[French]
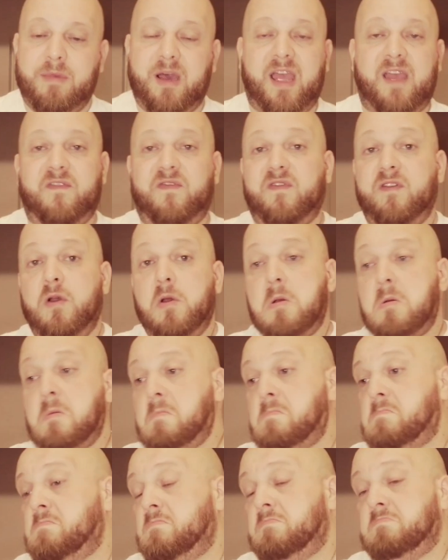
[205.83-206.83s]
Bref,
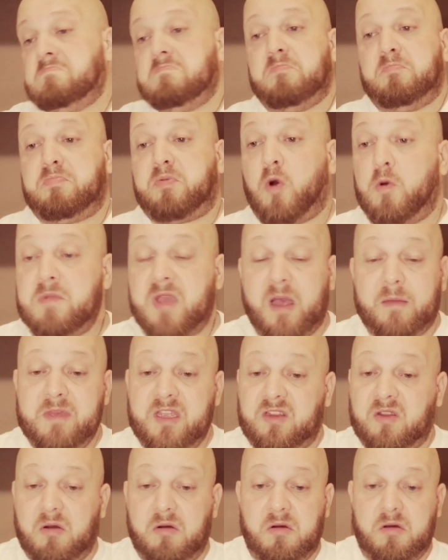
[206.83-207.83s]
Première
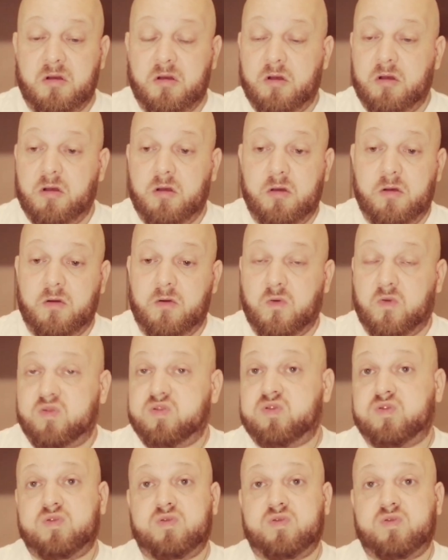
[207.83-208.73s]
mi-temps, euh,